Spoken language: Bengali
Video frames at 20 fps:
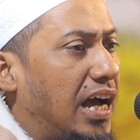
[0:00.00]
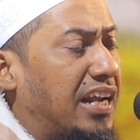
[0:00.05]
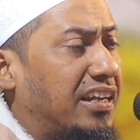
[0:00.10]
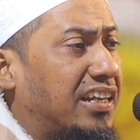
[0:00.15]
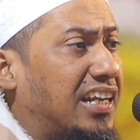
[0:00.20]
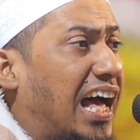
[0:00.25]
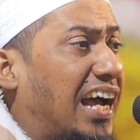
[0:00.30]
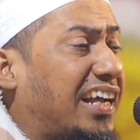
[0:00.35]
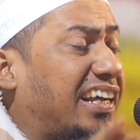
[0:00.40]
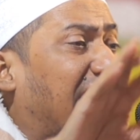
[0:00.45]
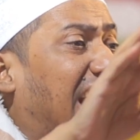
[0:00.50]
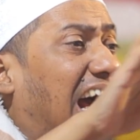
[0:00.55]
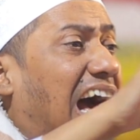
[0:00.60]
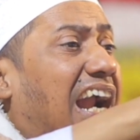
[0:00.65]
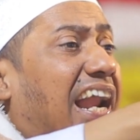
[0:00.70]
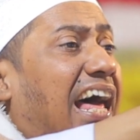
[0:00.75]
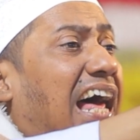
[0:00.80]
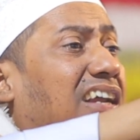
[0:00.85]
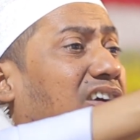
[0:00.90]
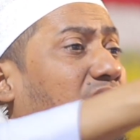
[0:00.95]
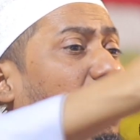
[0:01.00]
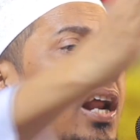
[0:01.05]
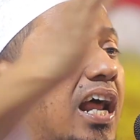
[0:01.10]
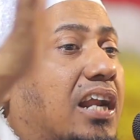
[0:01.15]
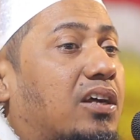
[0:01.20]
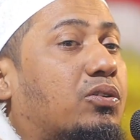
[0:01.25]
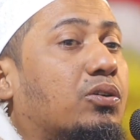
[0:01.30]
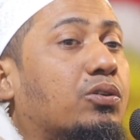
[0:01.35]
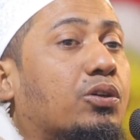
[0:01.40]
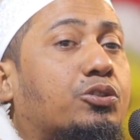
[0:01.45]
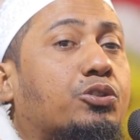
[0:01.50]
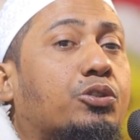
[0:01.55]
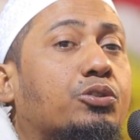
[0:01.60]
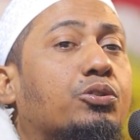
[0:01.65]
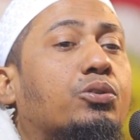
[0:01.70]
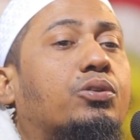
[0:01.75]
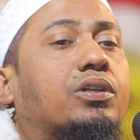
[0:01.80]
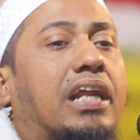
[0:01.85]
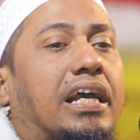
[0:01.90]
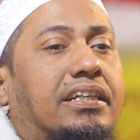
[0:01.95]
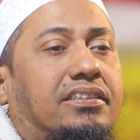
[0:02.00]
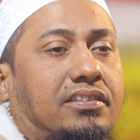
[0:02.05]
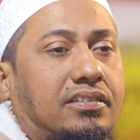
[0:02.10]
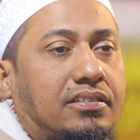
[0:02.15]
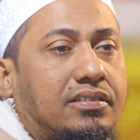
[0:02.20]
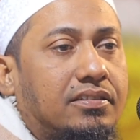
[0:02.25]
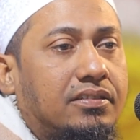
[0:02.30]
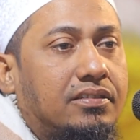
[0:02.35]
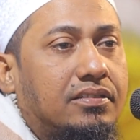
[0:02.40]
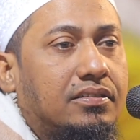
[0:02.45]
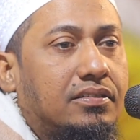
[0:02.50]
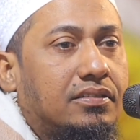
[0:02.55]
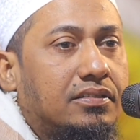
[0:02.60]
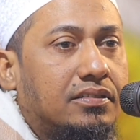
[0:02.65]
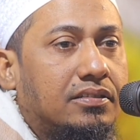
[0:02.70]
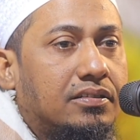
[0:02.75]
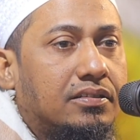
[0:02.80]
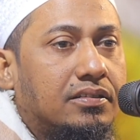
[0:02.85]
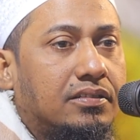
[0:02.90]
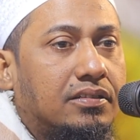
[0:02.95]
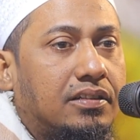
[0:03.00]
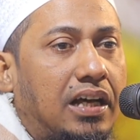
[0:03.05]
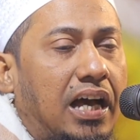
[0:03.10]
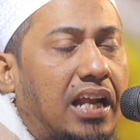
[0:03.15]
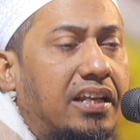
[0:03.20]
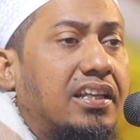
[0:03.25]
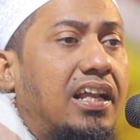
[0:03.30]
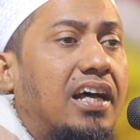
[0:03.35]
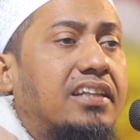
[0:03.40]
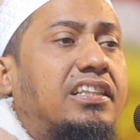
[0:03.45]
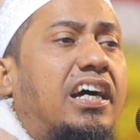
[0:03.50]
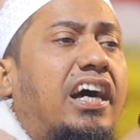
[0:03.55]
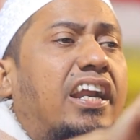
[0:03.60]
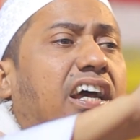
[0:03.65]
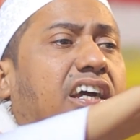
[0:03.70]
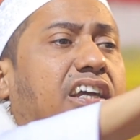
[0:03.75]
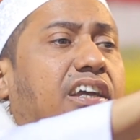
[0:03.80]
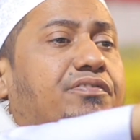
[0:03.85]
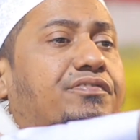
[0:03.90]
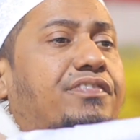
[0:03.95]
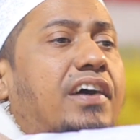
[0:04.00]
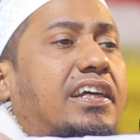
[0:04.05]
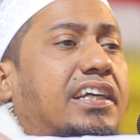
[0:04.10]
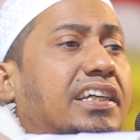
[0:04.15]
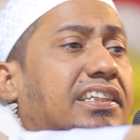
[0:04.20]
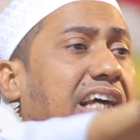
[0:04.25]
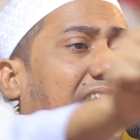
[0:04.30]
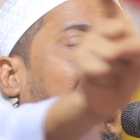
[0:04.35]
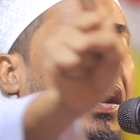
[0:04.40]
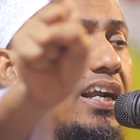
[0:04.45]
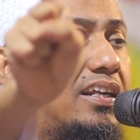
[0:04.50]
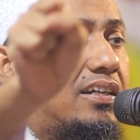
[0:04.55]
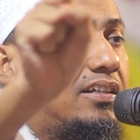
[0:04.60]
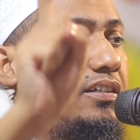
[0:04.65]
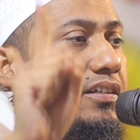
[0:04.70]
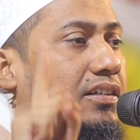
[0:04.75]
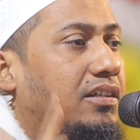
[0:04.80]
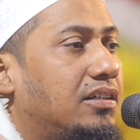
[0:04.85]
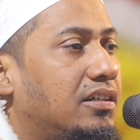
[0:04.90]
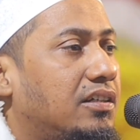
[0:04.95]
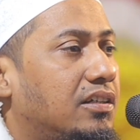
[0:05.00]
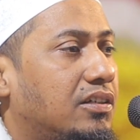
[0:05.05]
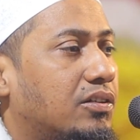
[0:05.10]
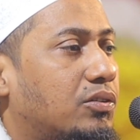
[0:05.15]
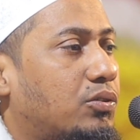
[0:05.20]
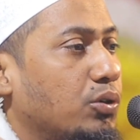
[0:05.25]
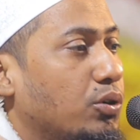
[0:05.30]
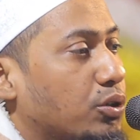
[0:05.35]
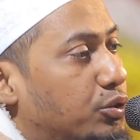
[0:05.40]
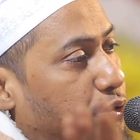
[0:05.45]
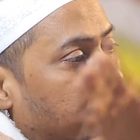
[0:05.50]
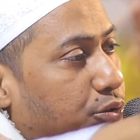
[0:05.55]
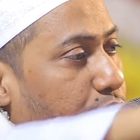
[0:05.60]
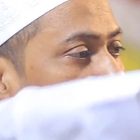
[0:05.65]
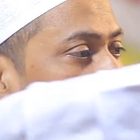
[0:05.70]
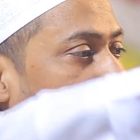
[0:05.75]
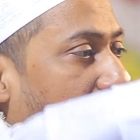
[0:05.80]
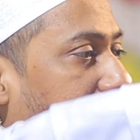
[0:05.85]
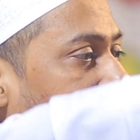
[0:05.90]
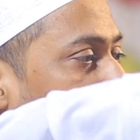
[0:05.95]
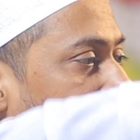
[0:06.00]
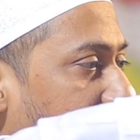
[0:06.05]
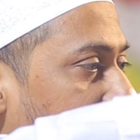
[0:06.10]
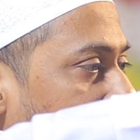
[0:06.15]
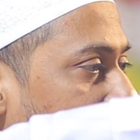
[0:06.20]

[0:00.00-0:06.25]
আল্লাহকে আড়াল করার কোনো সুযোগ নাই আল্লাহ তালাকে ফাঁকি দেওয়ার কোনো সুযোগ নাই